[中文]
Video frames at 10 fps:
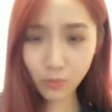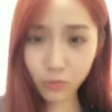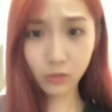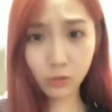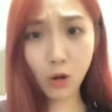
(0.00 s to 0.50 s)

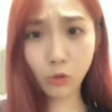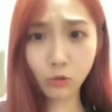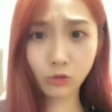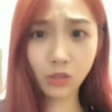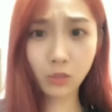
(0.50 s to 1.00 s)
不行的话，我跟
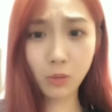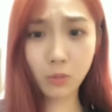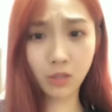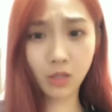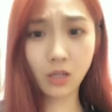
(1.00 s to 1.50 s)
我弟弟妹
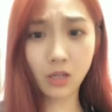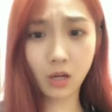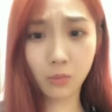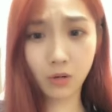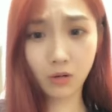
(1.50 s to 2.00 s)
妹蹭一下
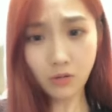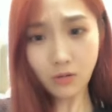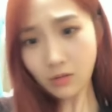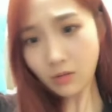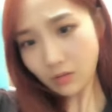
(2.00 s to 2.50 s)
嘛，
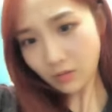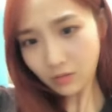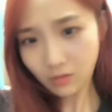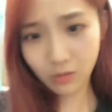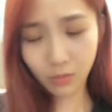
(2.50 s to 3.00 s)

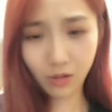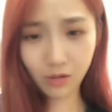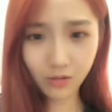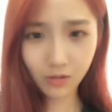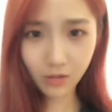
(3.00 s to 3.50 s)
是吧？
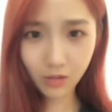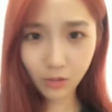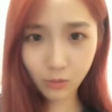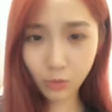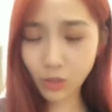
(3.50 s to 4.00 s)

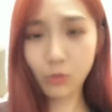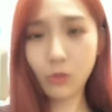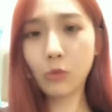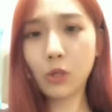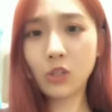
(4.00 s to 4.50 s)
万一
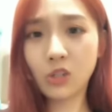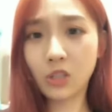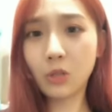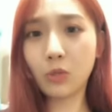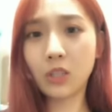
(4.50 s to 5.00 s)
万万一指
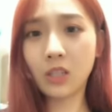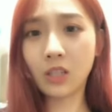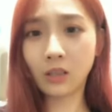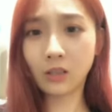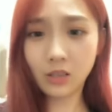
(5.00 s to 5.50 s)
定我继
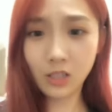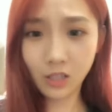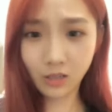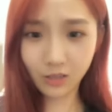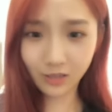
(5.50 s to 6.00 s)
承继
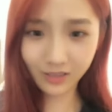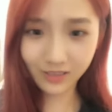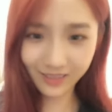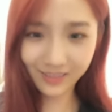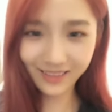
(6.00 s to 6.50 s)
承呢？
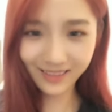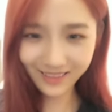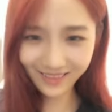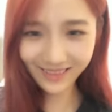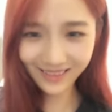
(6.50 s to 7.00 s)

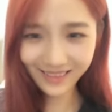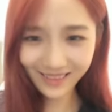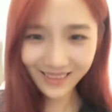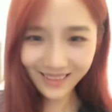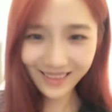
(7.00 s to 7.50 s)

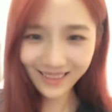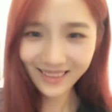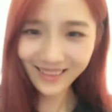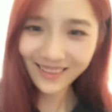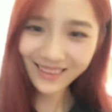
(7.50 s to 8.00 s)
哈哈
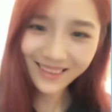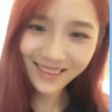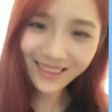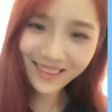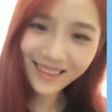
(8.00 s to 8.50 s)
哈
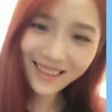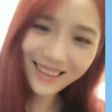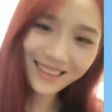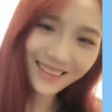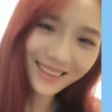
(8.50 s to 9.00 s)
哈
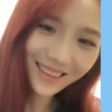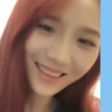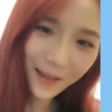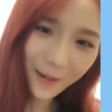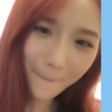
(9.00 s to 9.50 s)

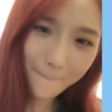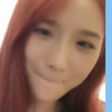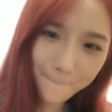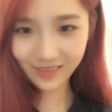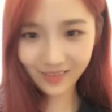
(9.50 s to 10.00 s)
哈！